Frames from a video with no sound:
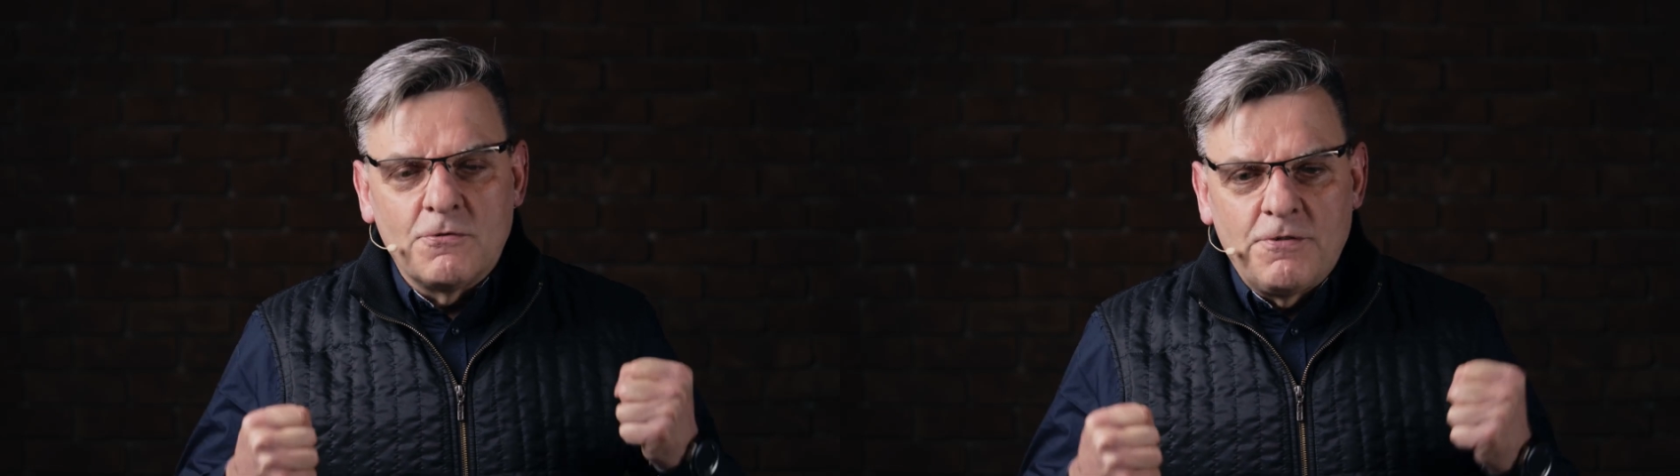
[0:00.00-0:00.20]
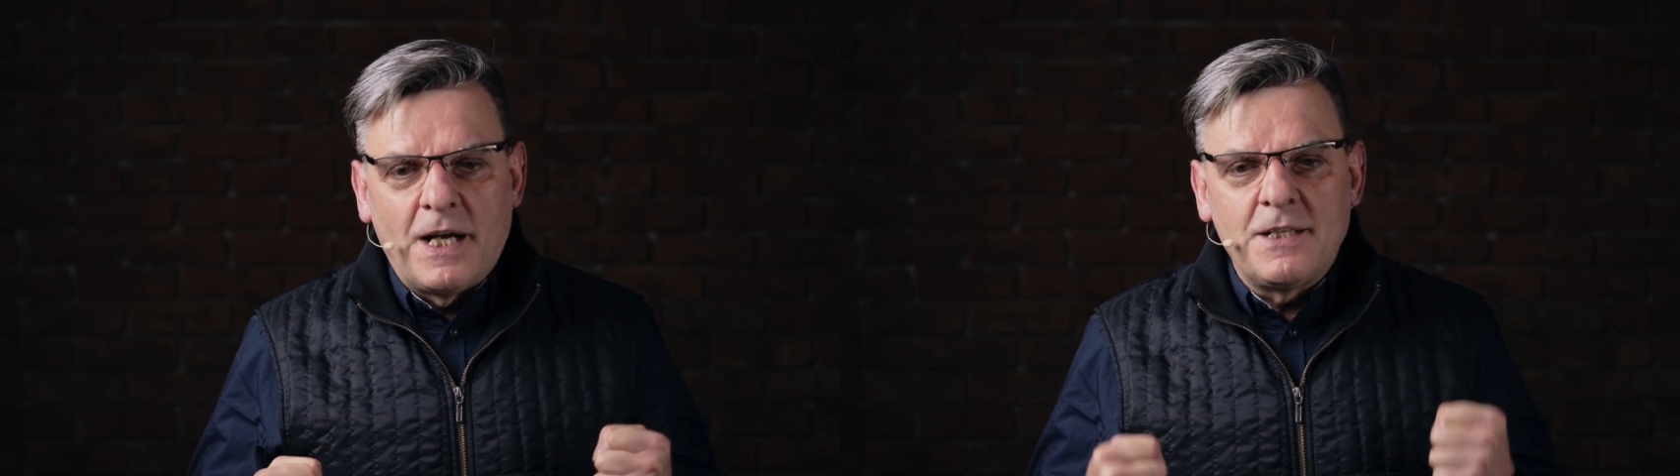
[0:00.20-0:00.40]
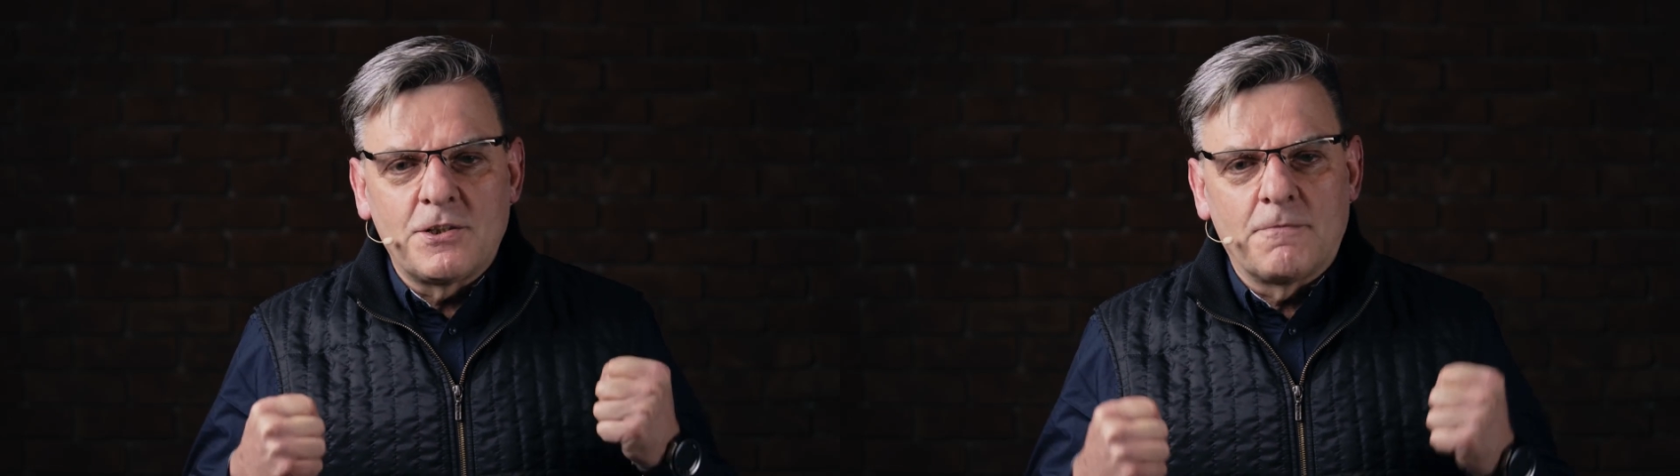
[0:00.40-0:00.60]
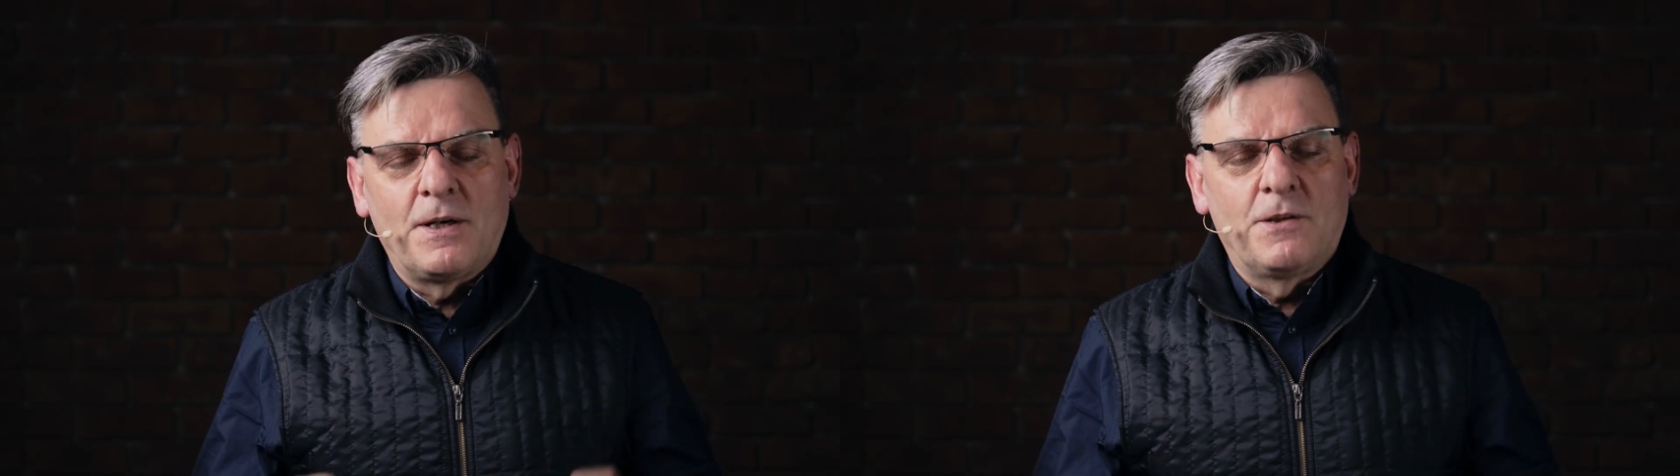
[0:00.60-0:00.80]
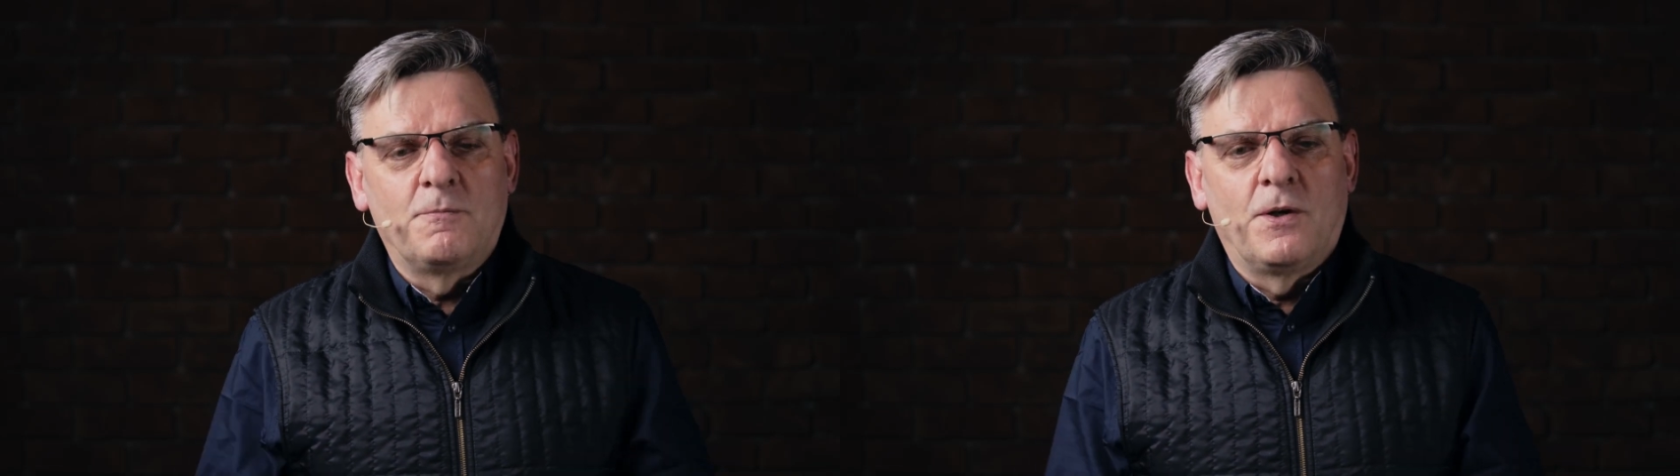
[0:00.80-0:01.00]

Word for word: ufajcie Panu